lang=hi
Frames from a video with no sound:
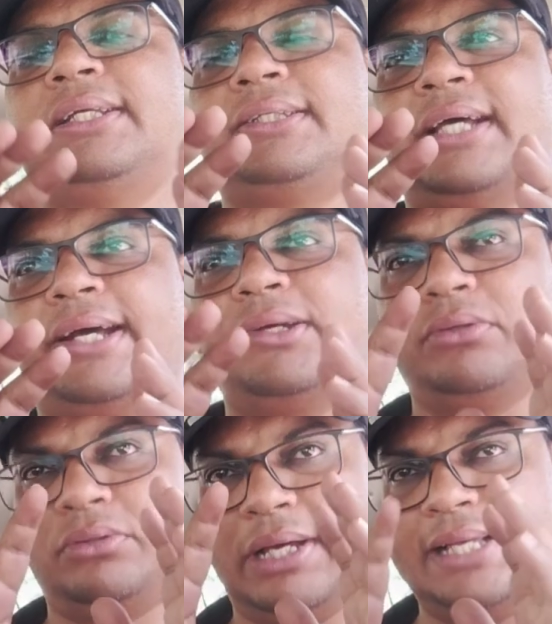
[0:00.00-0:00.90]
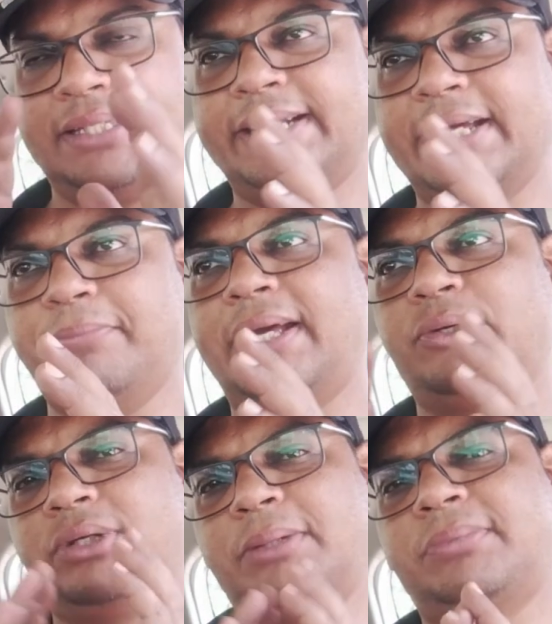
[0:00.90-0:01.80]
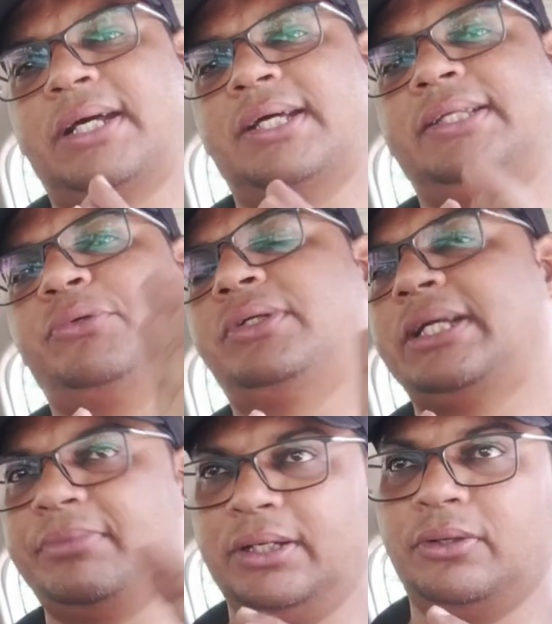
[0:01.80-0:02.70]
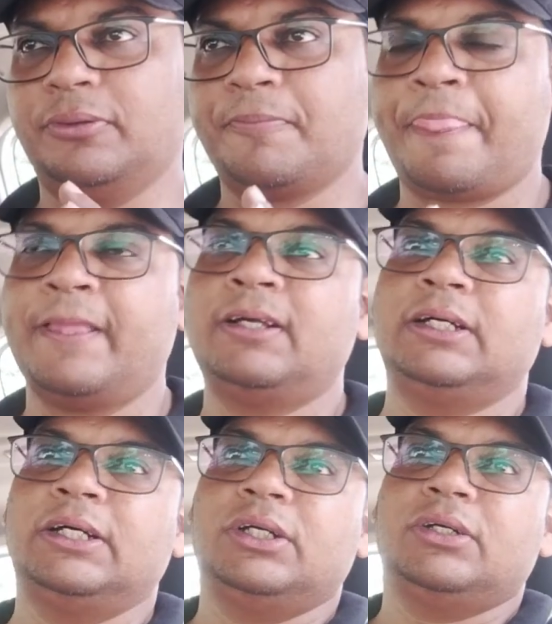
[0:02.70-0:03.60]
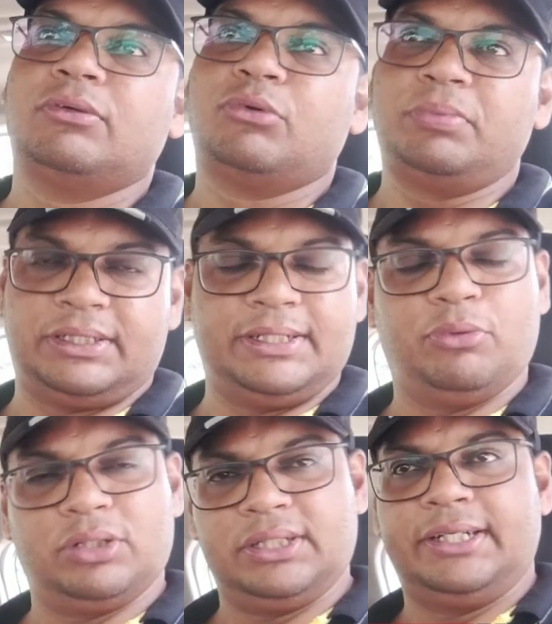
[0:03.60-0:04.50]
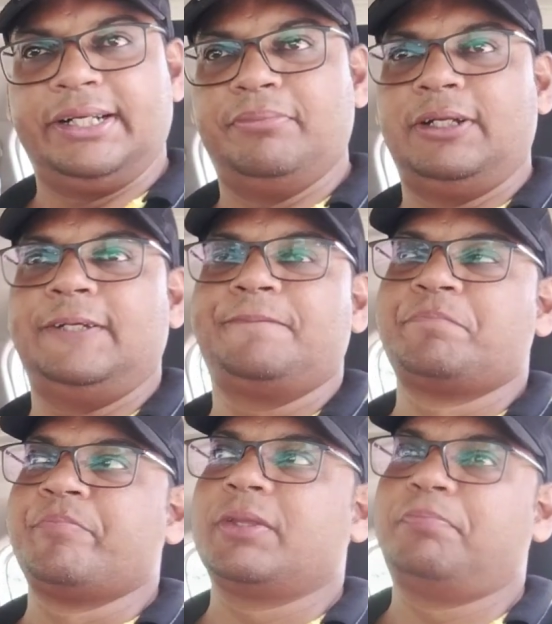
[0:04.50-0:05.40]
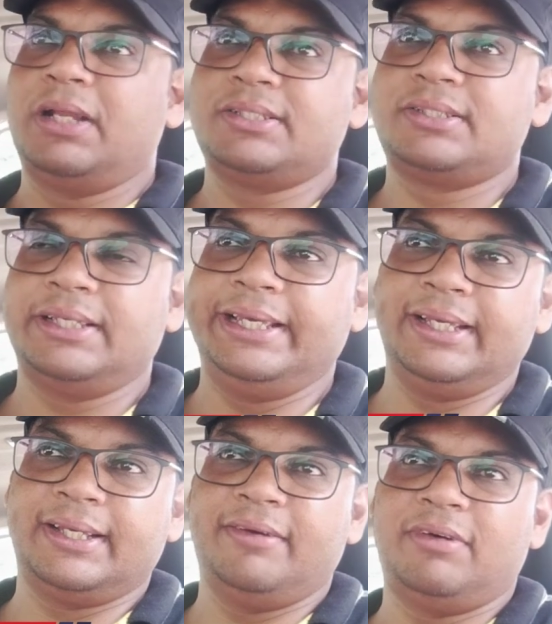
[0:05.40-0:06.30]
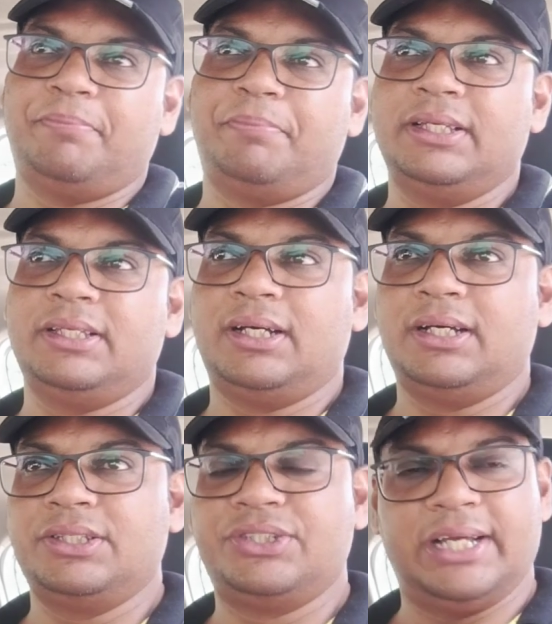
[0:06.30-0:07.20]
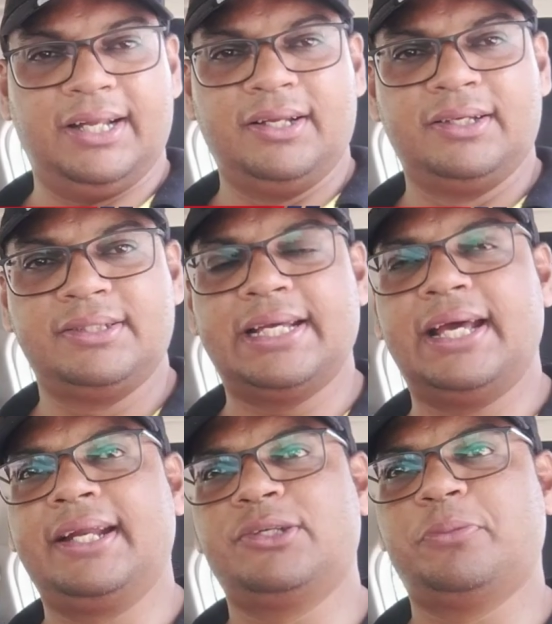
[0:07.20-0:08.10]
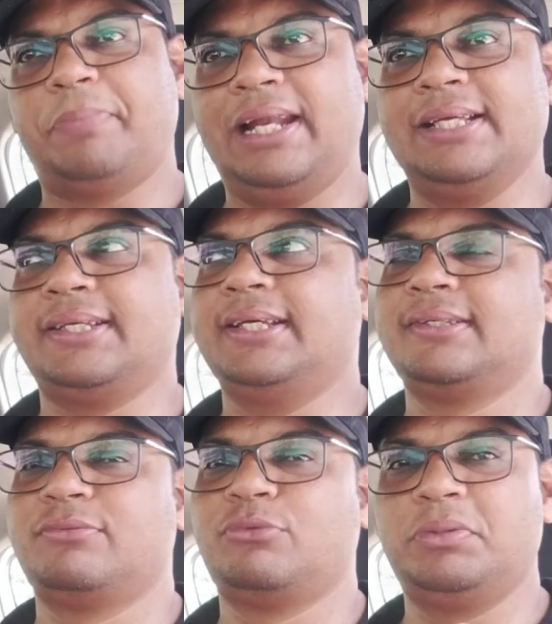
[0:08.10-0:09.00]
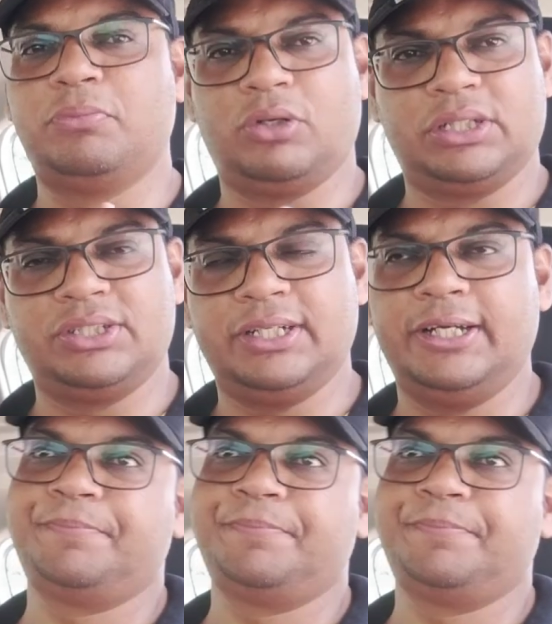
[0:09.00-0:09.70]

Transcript: से आ रहे हो तो ऐसा टाइम प्लान करो कि आप तारा देवी से टाइम देख लो वो भी अच्छा बहुत अच्छा टेम्पल है प्लस एक है वहाँ पे चैल चैल का जो पैलेस है वो भी बहुत अच्छा है